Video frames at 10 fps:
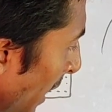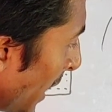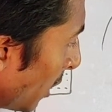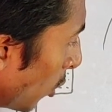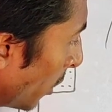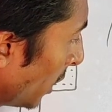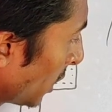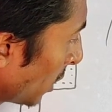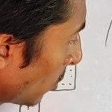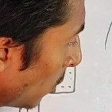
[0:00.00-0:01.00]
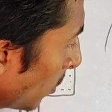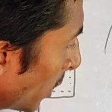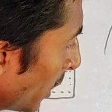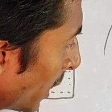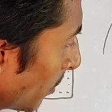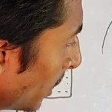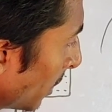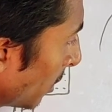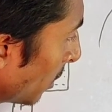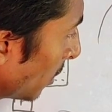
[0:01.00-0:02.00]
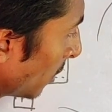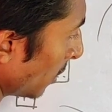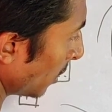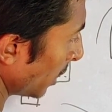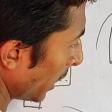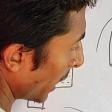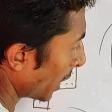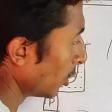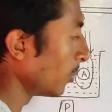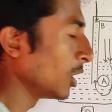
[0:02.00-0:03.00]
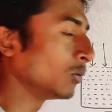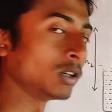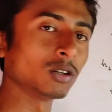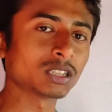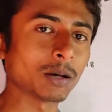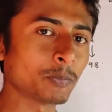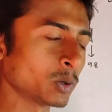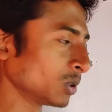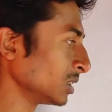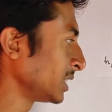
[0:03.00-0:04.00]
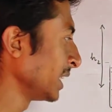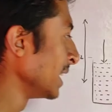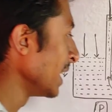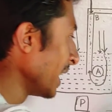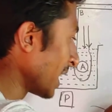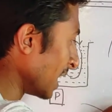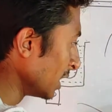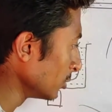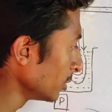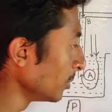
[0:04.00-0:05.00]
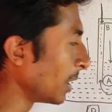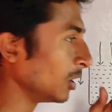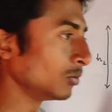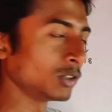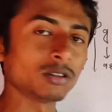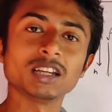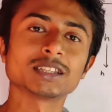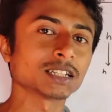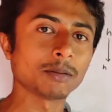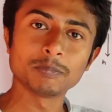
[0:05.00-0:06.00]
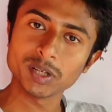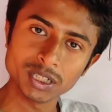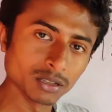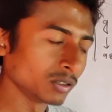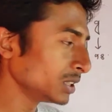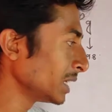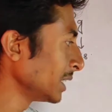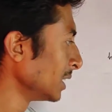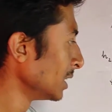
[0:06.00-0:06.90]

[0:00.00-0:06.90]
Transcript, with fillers: এই কন্ডিশন গুলো মনে রাখবে এখানেও বায়ুমণ্ডল চাপ প্রয়োগ করছে এখানেও যদি বায়ুমণ্ডলের চাপ বেশি হয়ে যায়